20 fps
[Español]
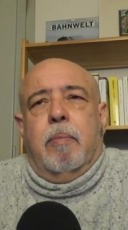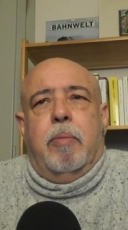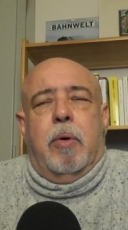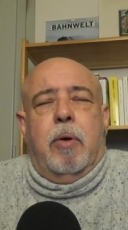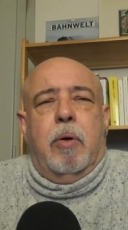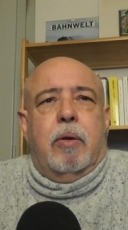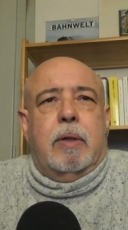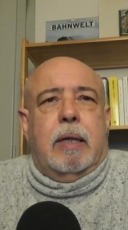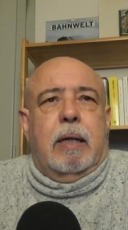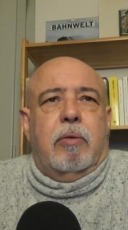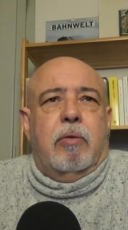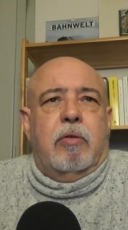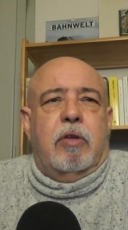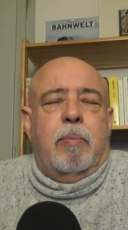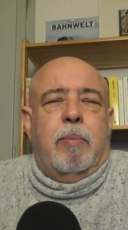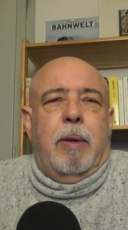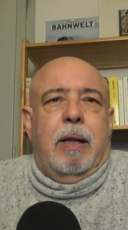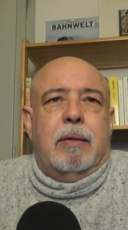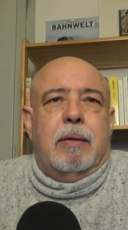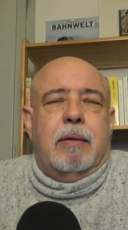por lo tanto,
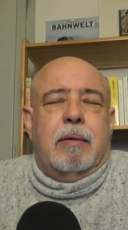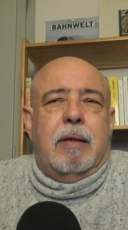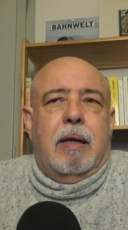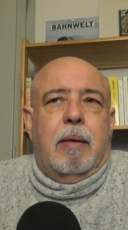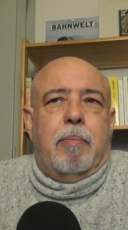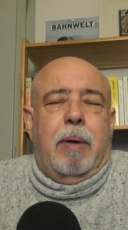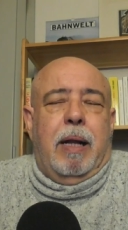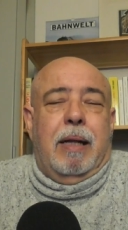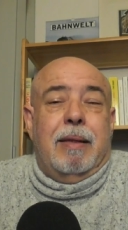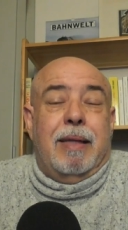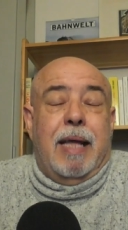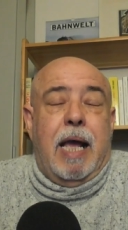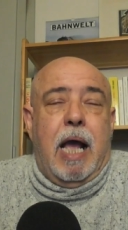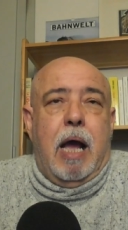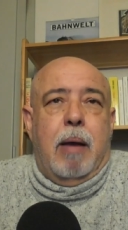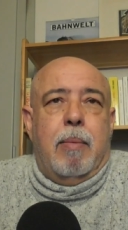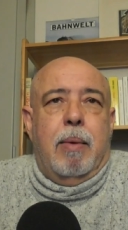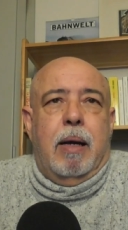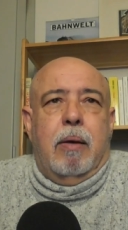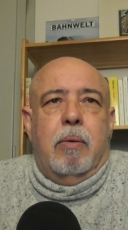se,
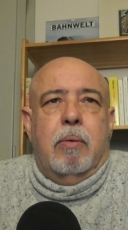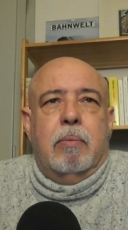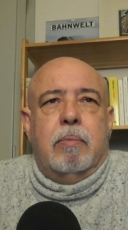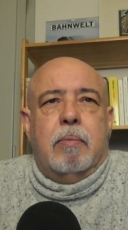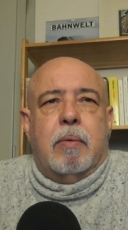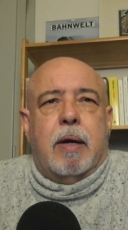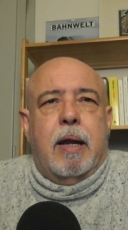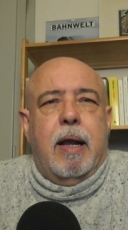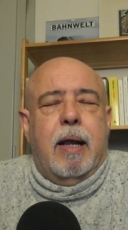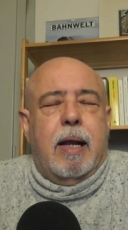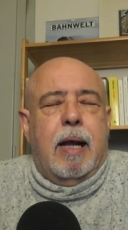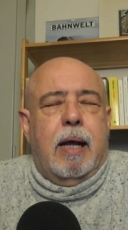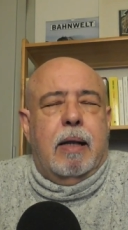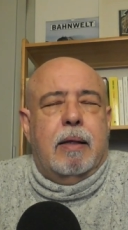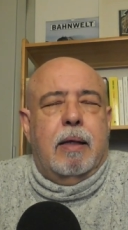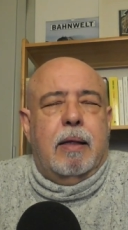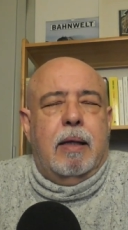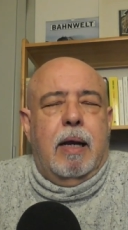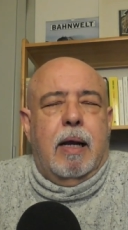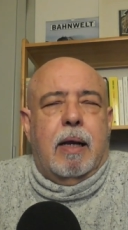planteaba un
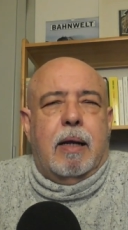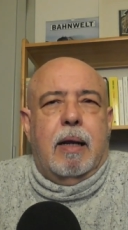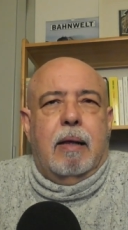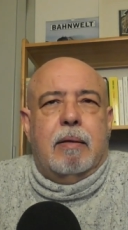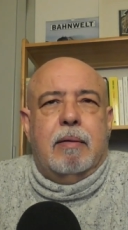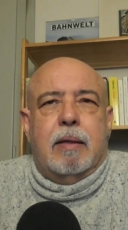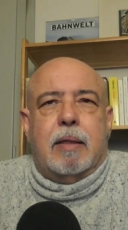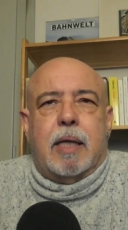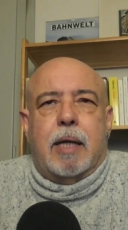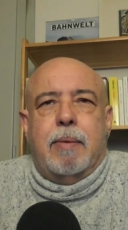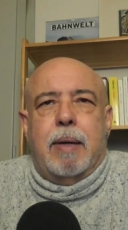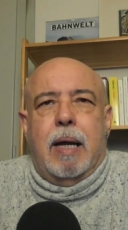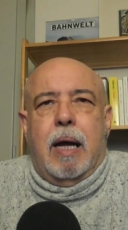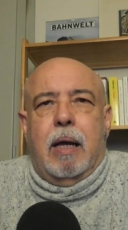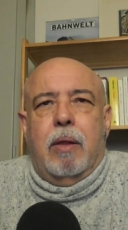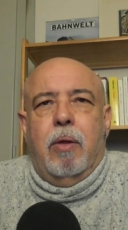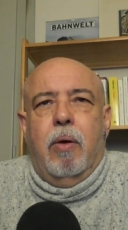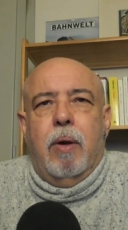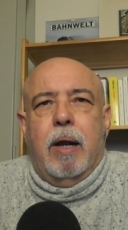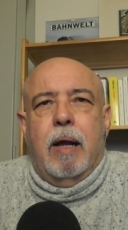rescate de la clase
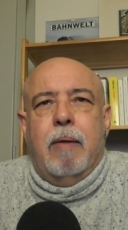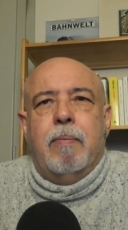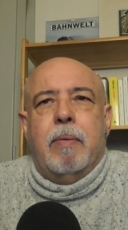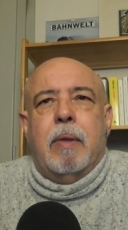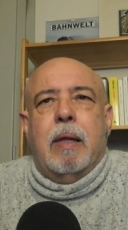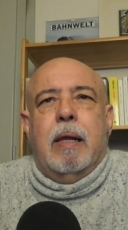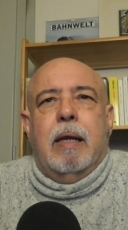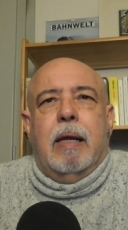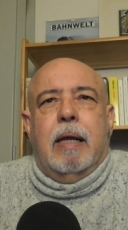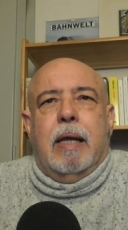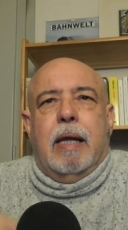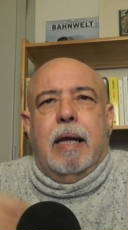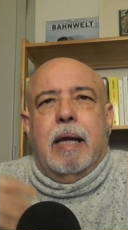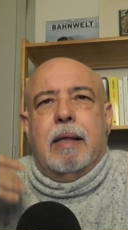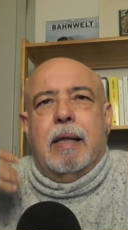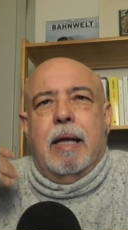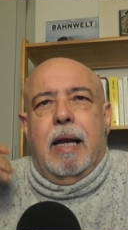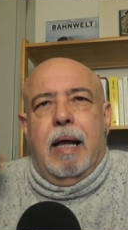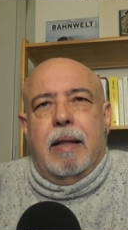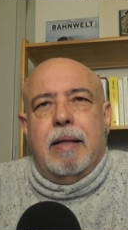trabajadora
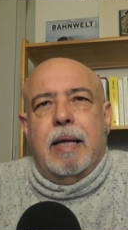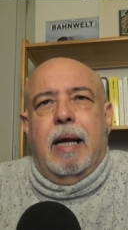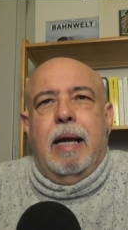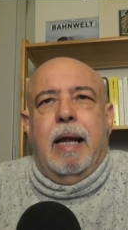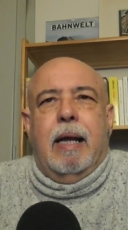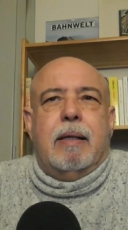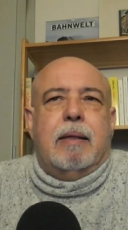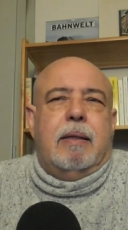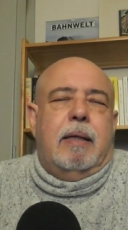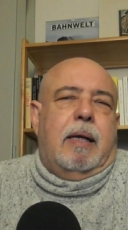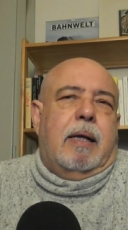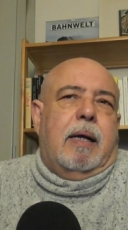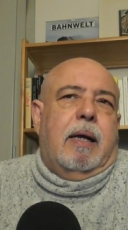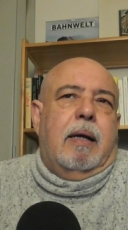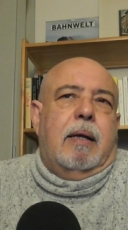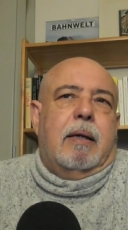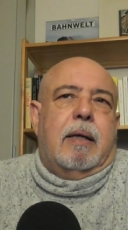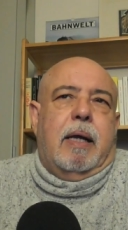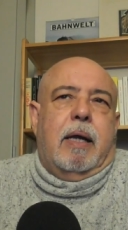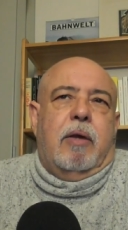y de la
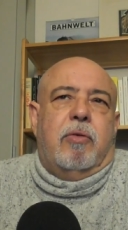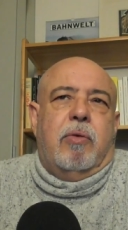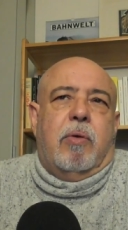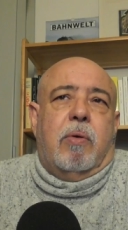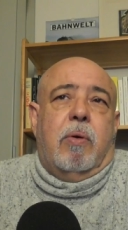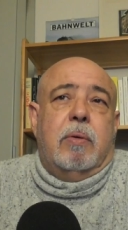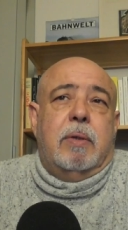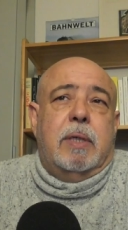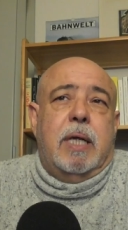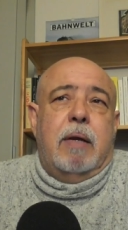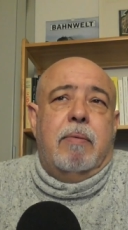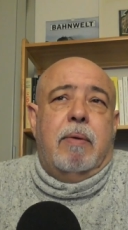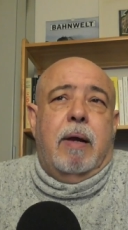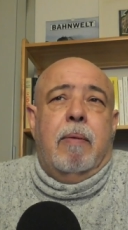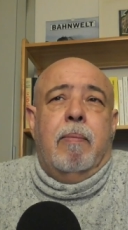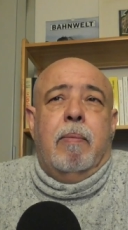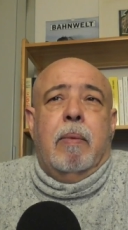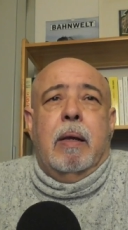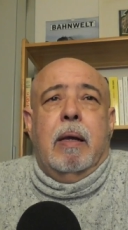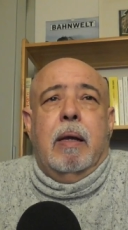dialéctica que eso
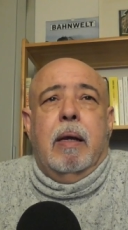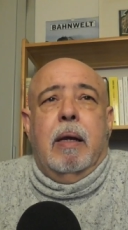conlleva.